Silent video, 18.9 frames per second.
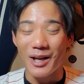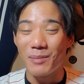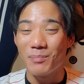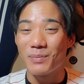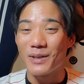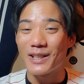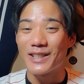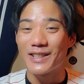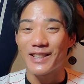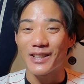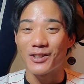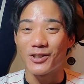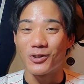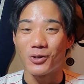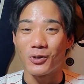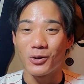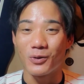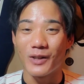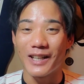完璧しか
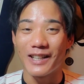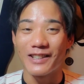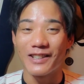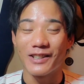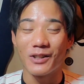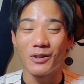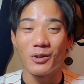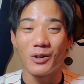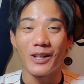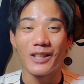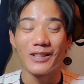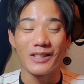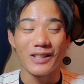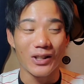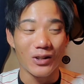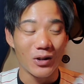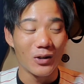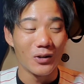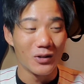言葉が出てこないで
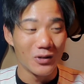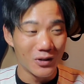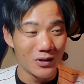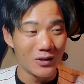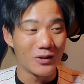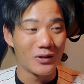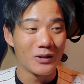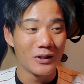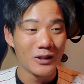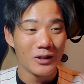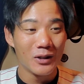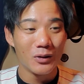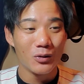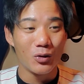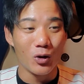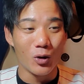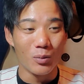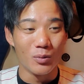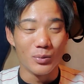すけど、うん、
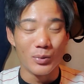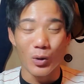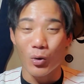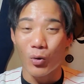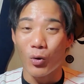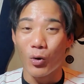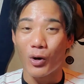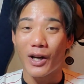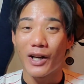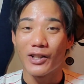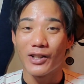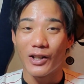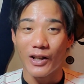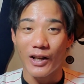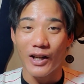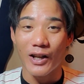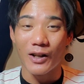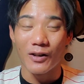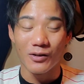フォームも豪快
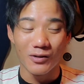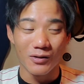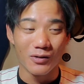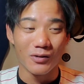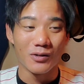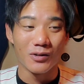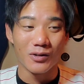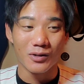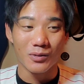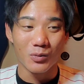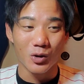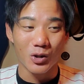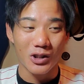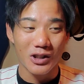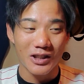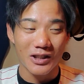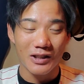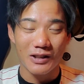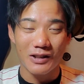でね、うん、もう
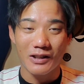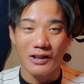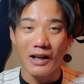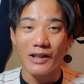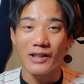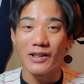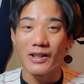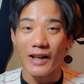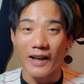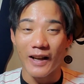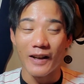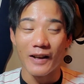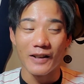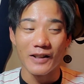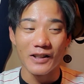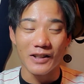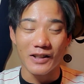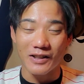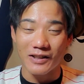しっかりね、
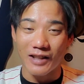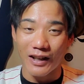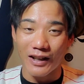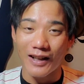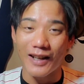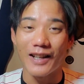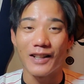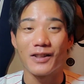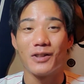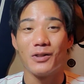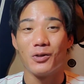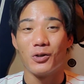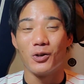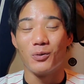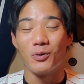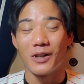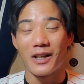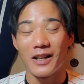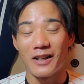いったなっていう
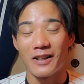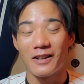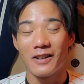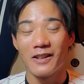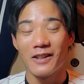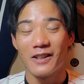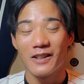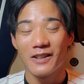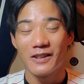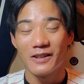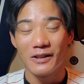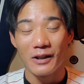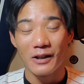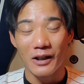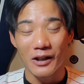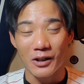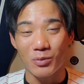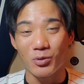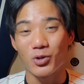ホームランい
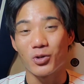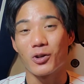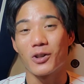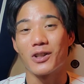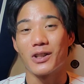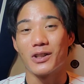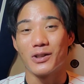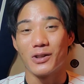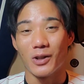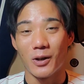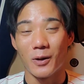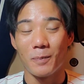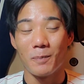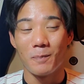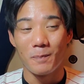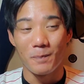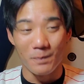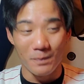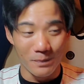や気持ちよかったですよ。
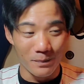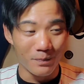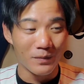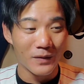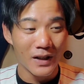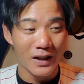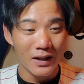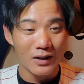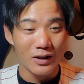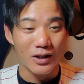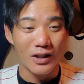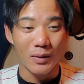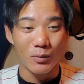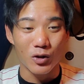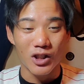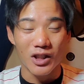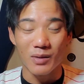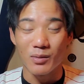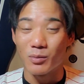うん。しか
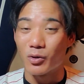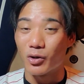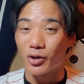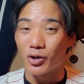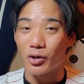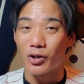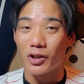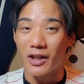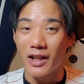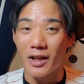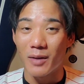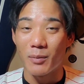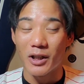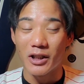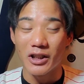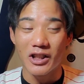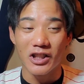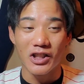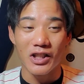もチームもそれでね、
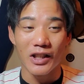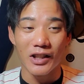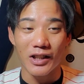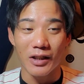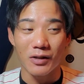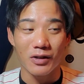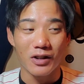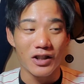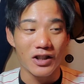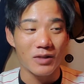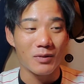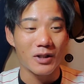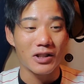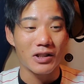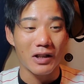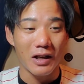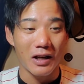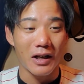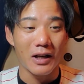まあ一時は逆転し
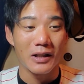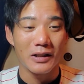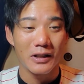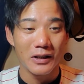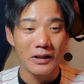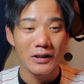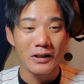ましたから。